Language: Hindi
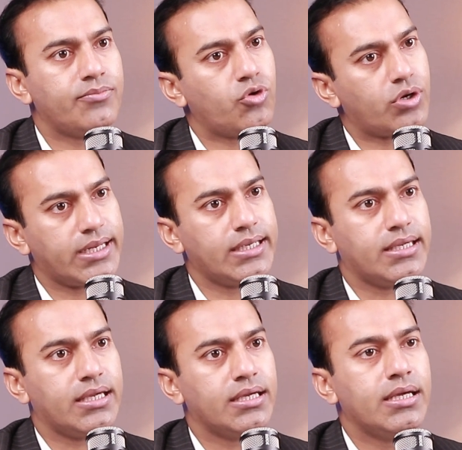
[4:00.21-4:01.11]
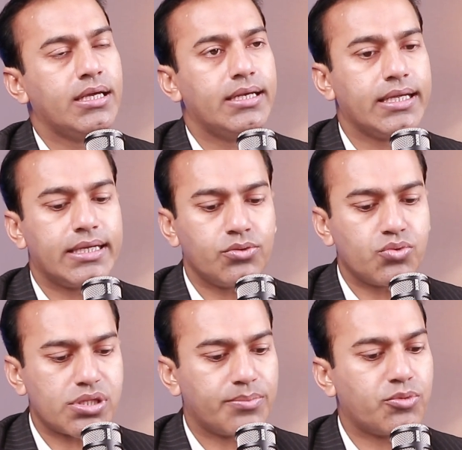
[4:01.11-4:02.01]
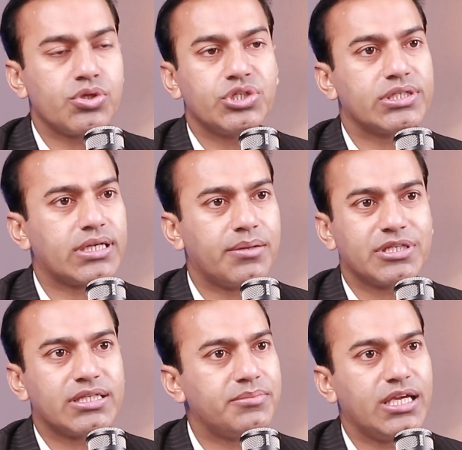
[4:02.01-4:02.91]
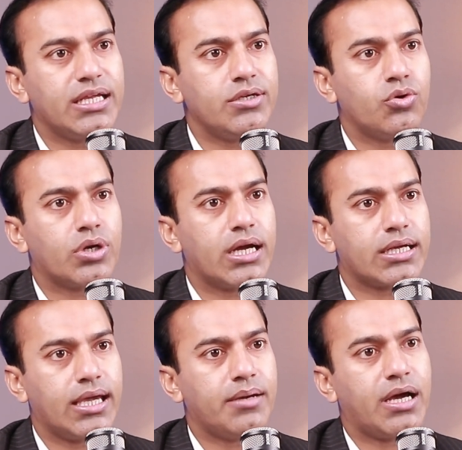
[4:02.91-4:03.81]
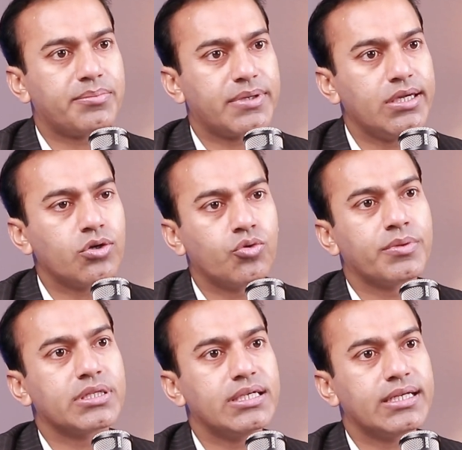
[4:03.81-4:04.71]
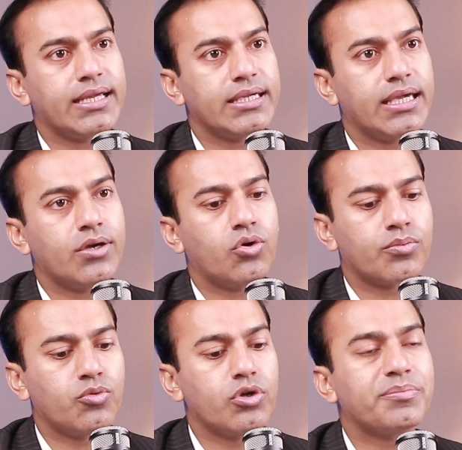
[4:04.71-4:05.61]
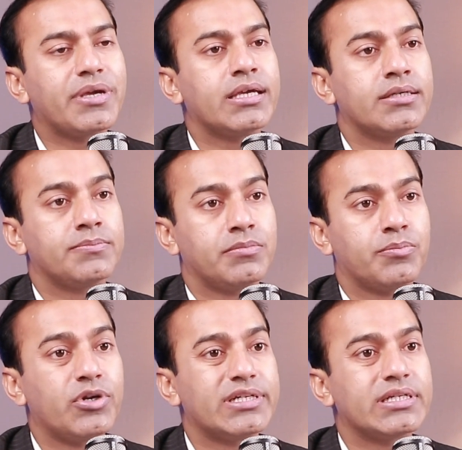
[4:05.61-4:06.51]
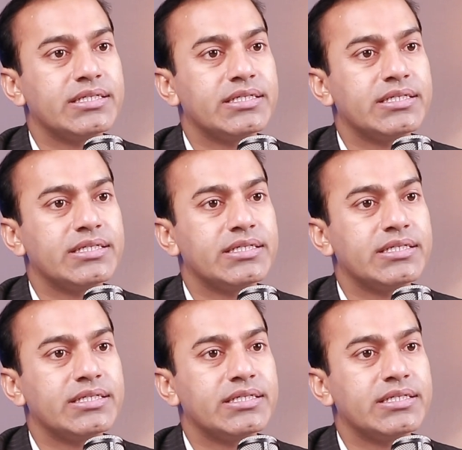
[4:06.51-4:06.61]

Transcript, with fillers: वो करेंगे लेकिन उस अपोजिशन का मतलब ये नहीं होगा कि हम आपकी हुकूमत गिराएंगे और मुल्क में पॉलिटिकल